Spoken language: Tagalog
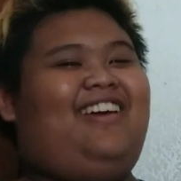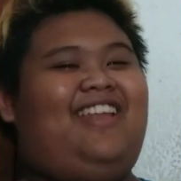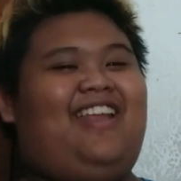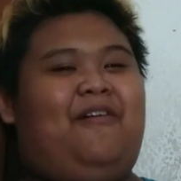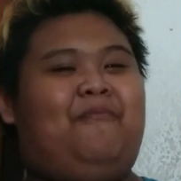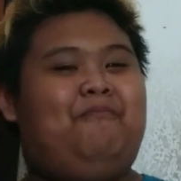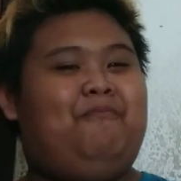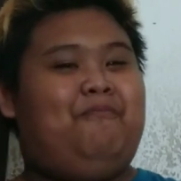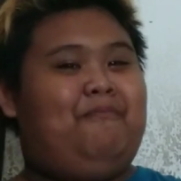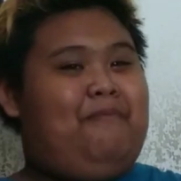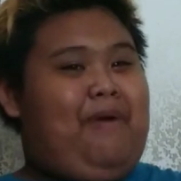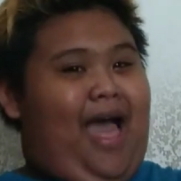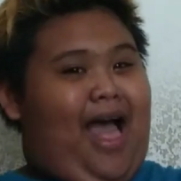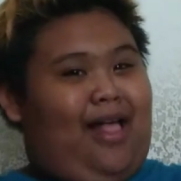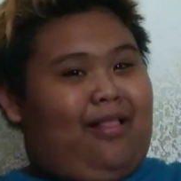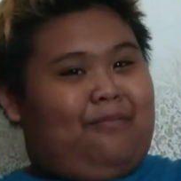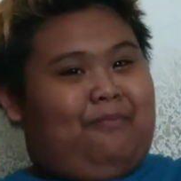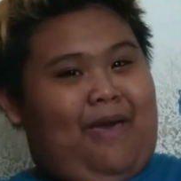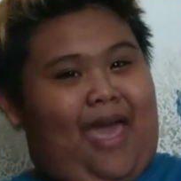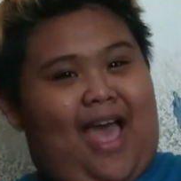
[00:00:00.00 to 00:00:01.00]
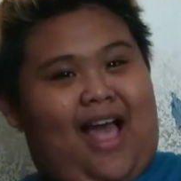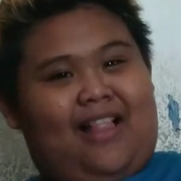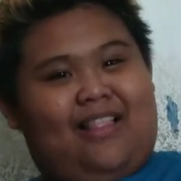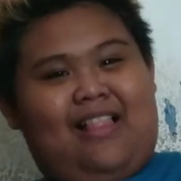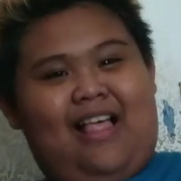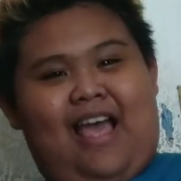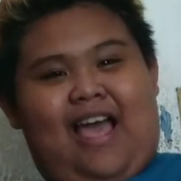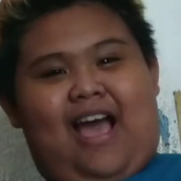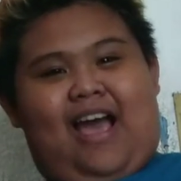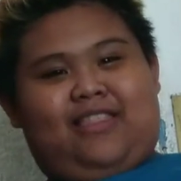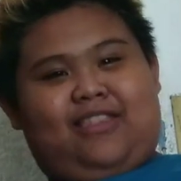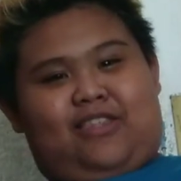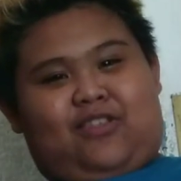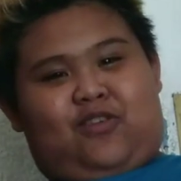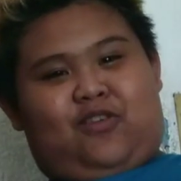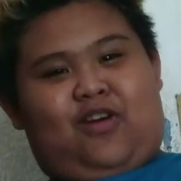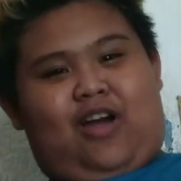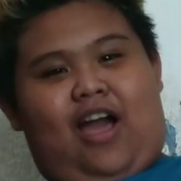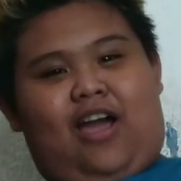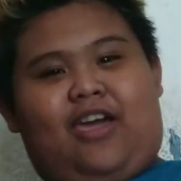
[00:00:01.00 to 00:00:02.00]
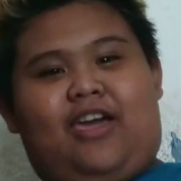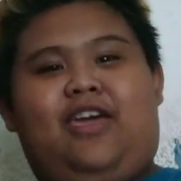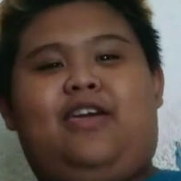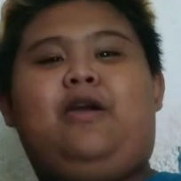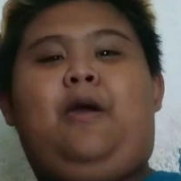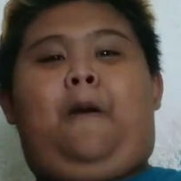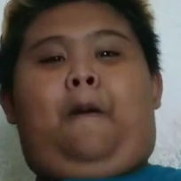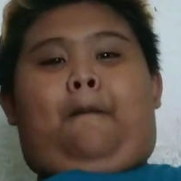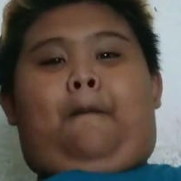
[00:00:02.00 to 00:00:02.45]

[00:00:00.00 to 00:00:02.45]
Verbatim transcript: gana bell-bell. Nandito yung aking